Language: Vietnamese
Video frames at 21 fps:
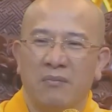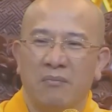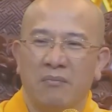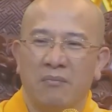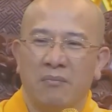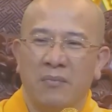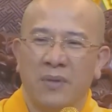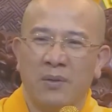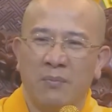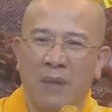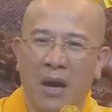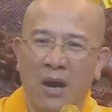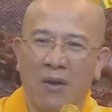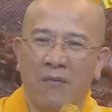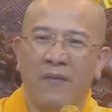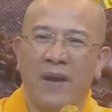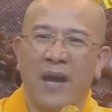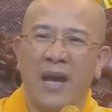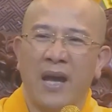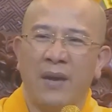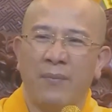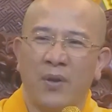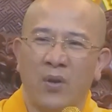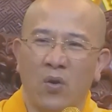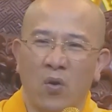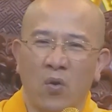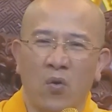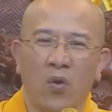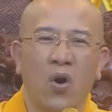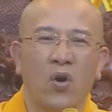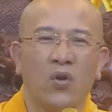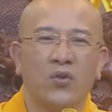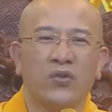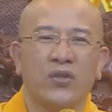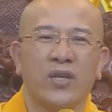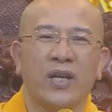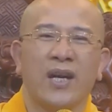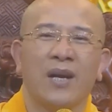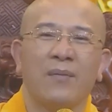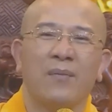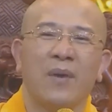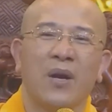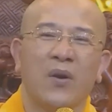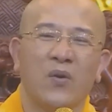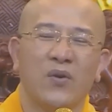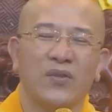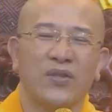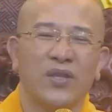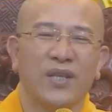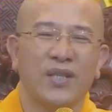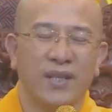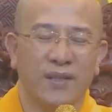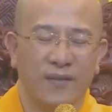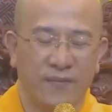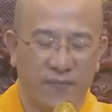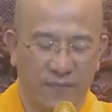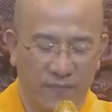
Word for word: mình bảo vệ, mình ủng hộ cho các bậc có giới đức.